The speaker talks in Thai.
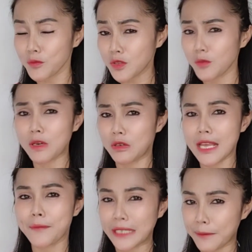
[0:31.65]
ส่วนผสมเหล่า
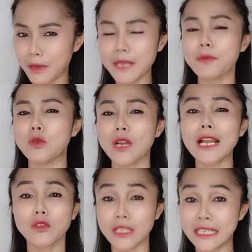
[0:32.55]
นี้มันทำให้ผิวห
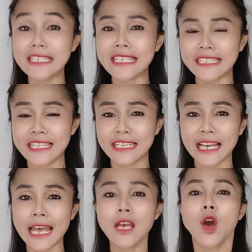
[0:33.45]
น้าเราดีขึ้นจริง
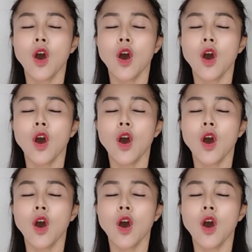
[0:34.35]
ๆนะคะ